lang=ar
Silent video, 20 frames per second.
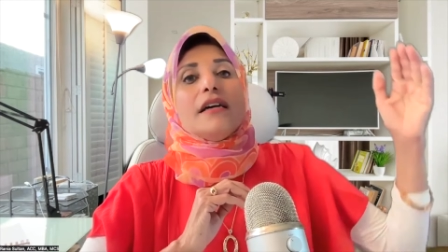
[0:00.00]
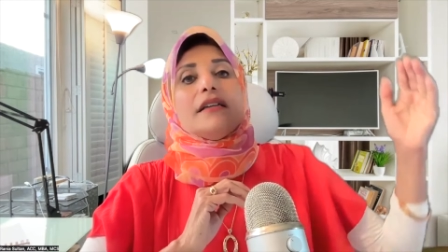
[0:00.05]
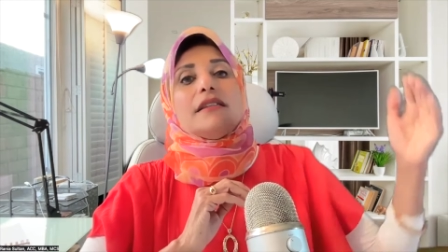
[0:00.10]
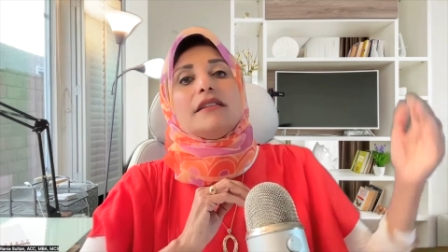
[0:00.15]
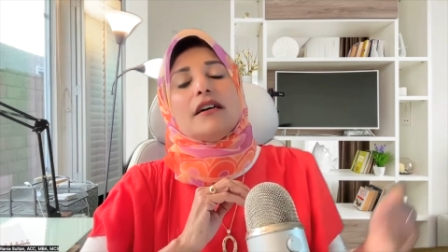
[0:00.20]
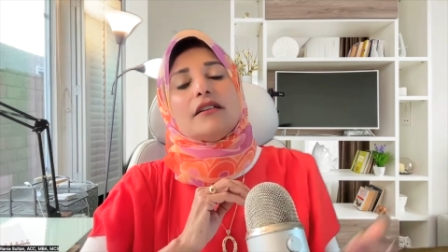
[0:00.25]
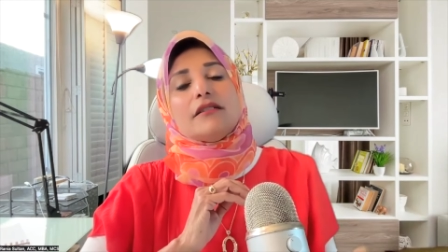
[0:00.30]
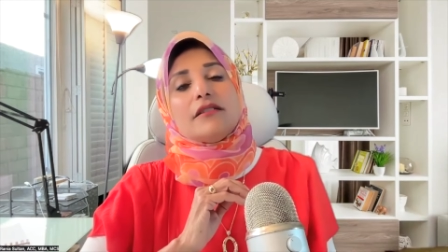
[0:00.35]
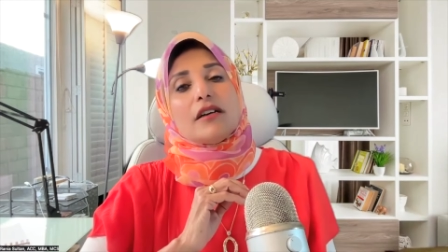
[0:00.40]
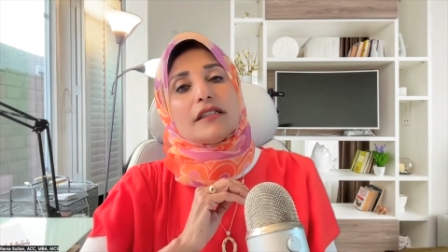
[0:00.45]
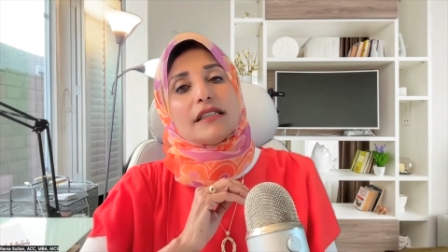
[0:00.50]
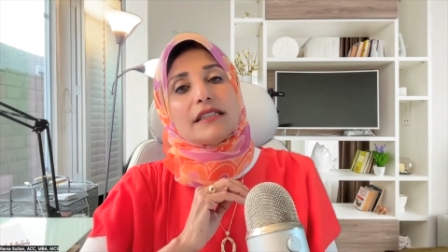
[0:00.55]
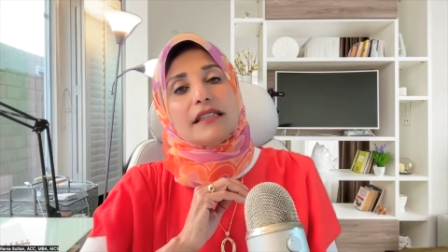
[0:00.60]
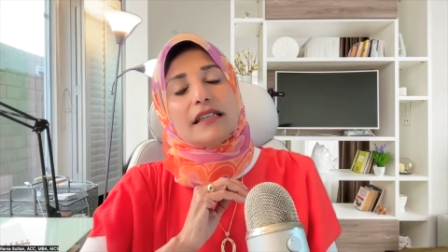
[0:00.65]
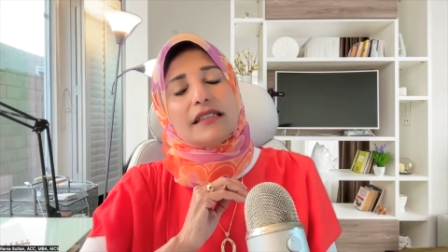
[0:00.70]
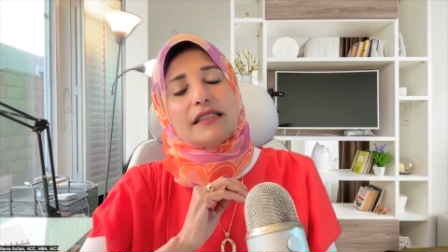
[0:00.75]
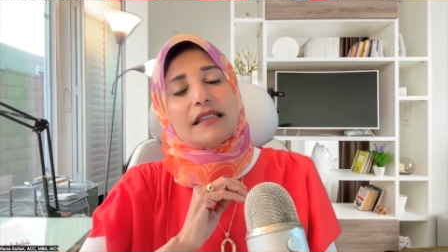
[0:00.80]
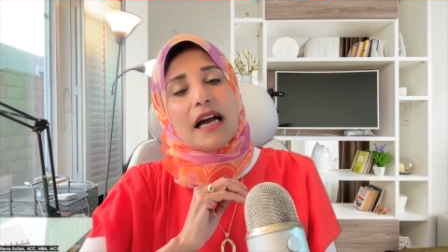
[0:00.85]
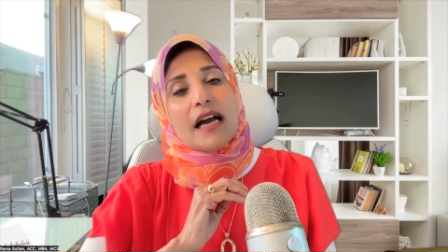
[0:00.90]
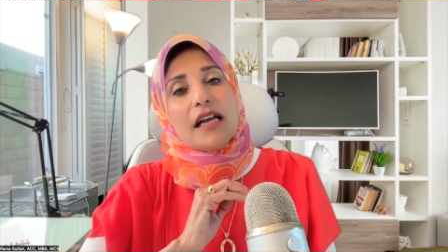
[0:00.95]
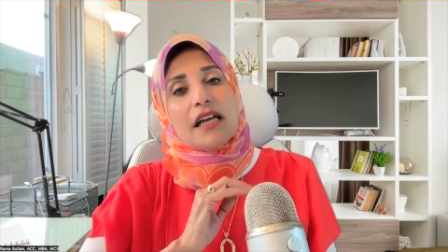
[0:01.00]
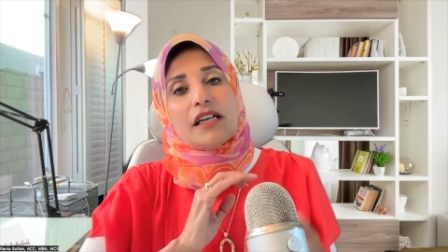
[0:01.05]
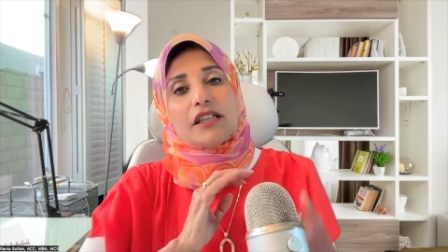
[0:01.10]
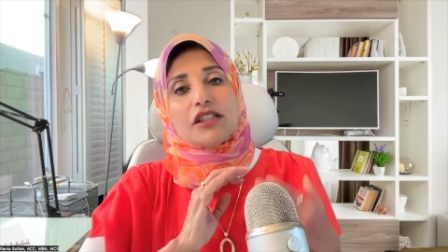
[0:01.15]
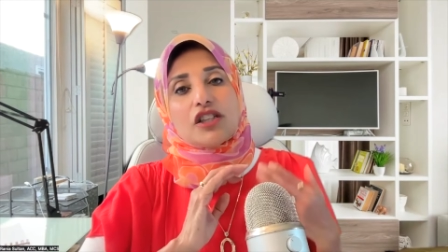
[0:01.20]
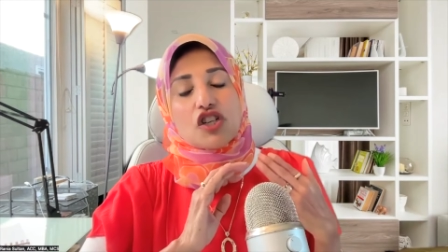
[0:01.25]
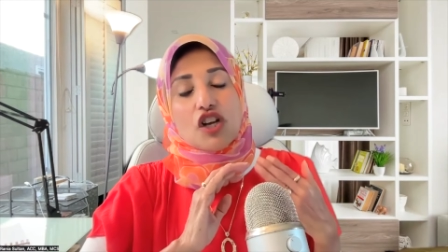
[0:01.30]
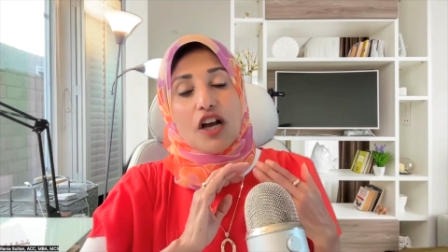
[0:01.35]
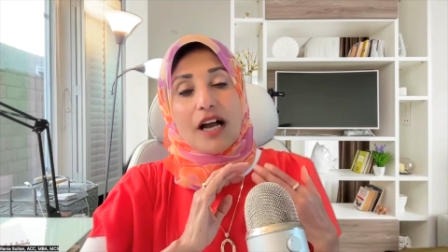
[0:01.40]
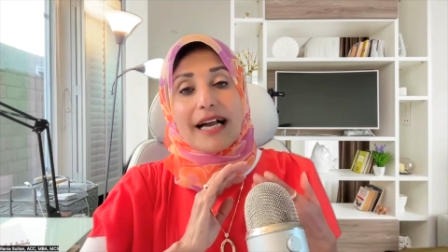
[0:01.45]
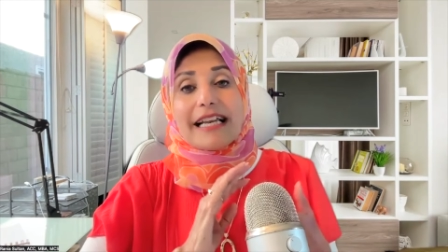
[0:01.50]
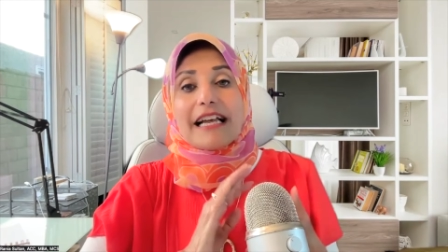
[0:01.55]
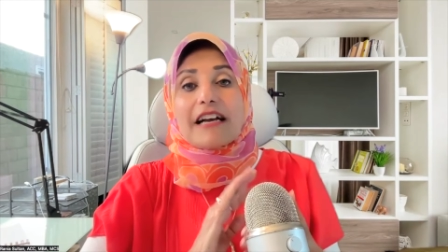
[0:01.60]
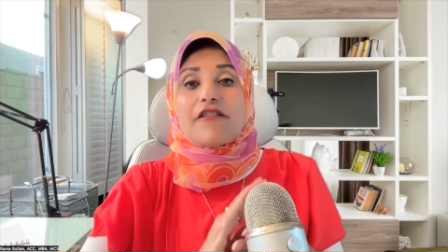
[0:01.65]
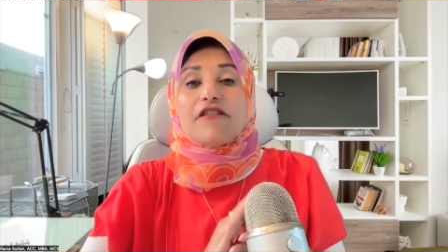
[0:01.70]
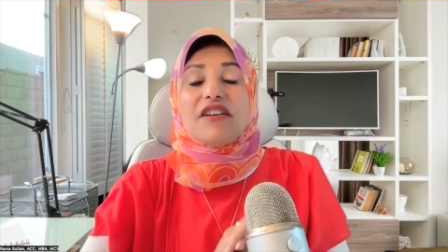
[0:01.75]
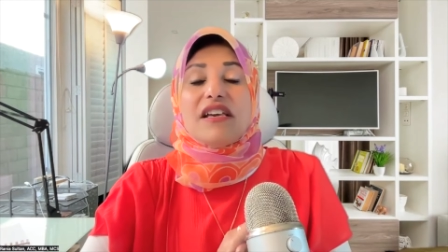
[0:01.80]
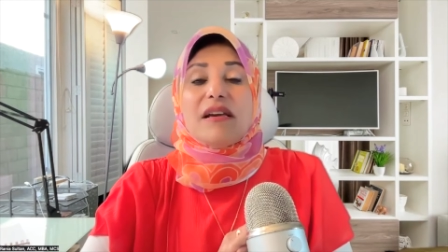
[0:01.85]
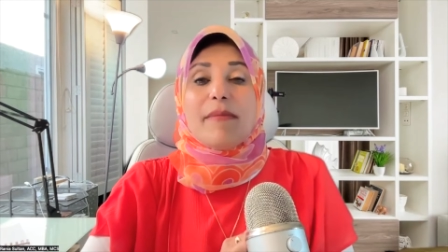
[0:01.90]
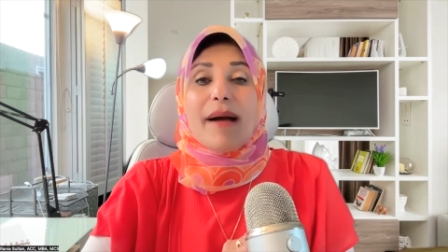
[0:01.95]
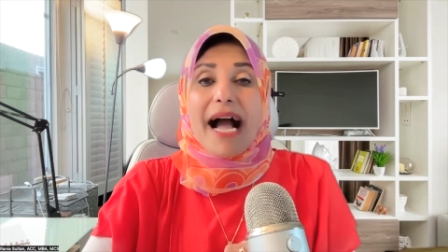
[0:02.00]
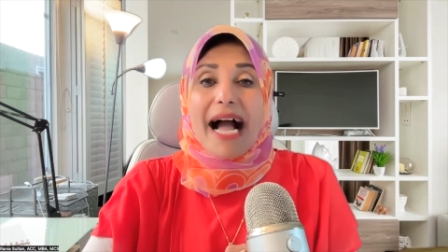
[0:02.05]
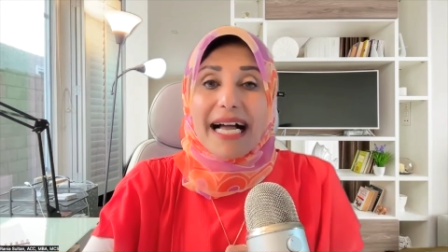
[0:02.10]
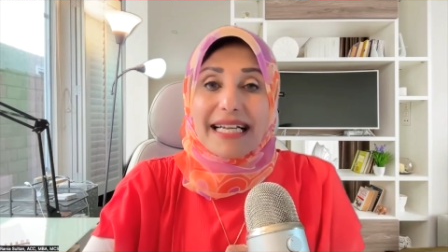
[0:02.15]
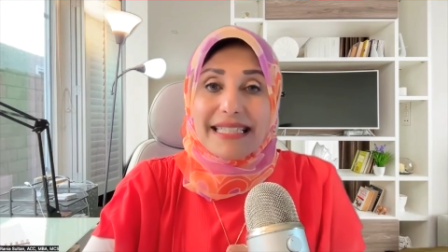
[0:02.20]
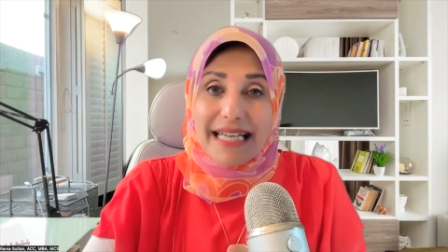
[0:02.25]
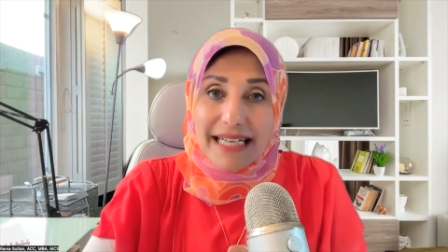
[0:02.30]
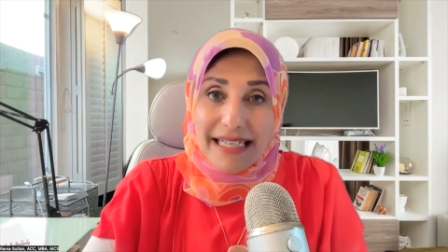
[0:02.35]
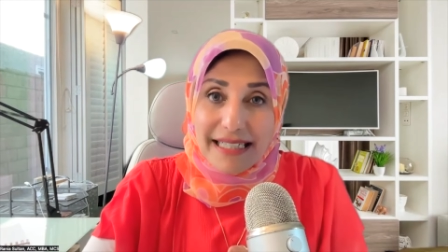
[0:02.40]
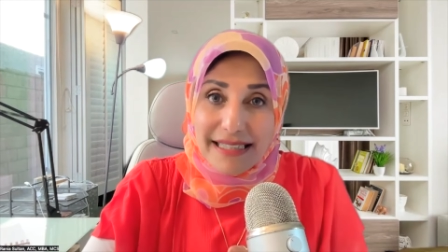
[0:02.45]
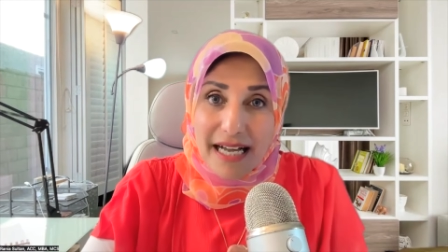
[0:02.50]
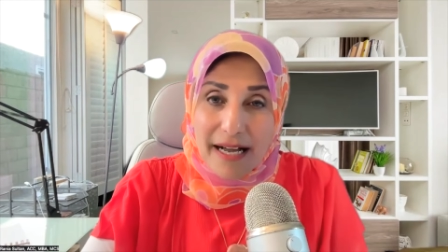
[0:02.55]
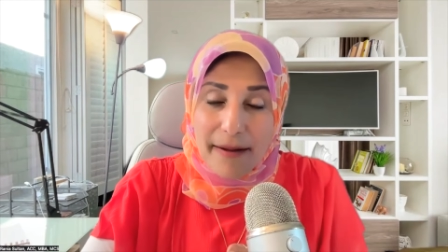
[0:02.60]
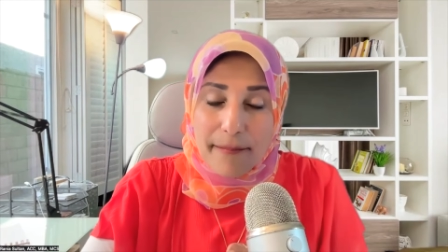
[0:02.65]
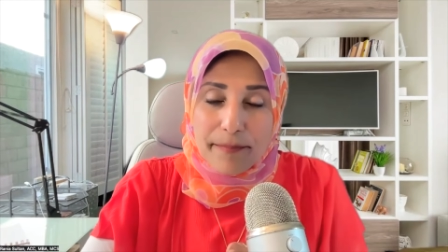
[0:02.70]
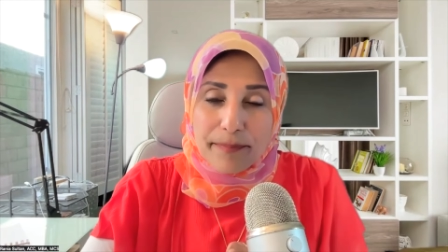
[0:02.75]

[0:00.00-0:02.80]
تقدر ان انت تشغلك فيما عدا كده